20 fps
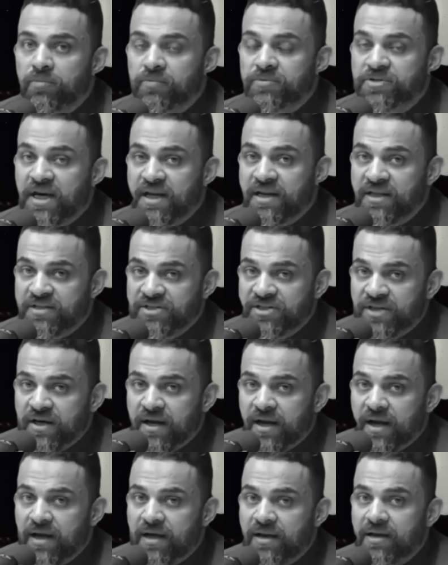बहुत
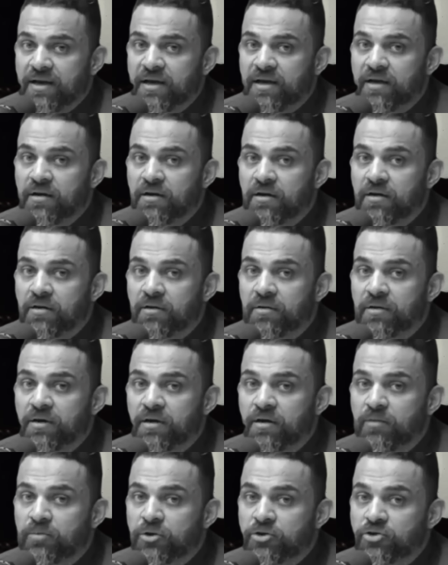चैलेंजिंग है लेकिन
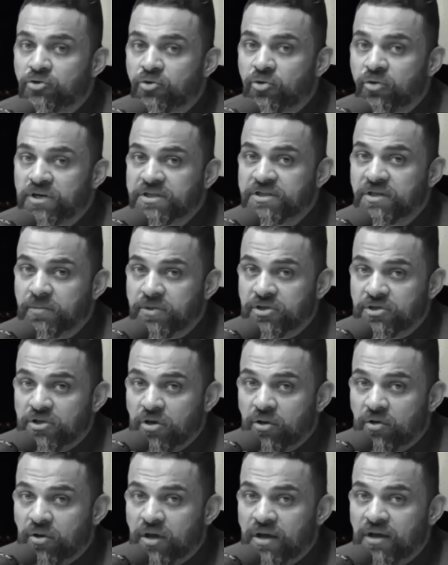इन बच्चों को ये
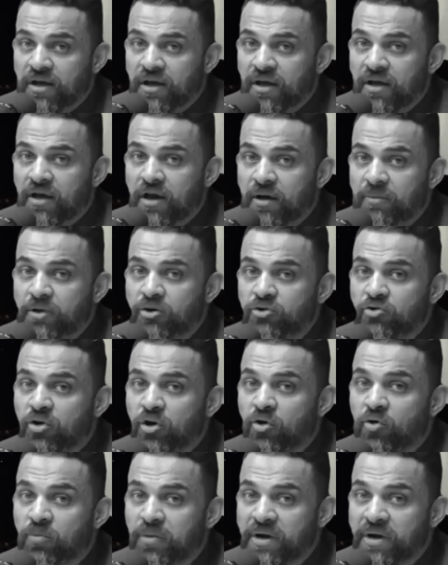समझना होगा कि अभी चूंकि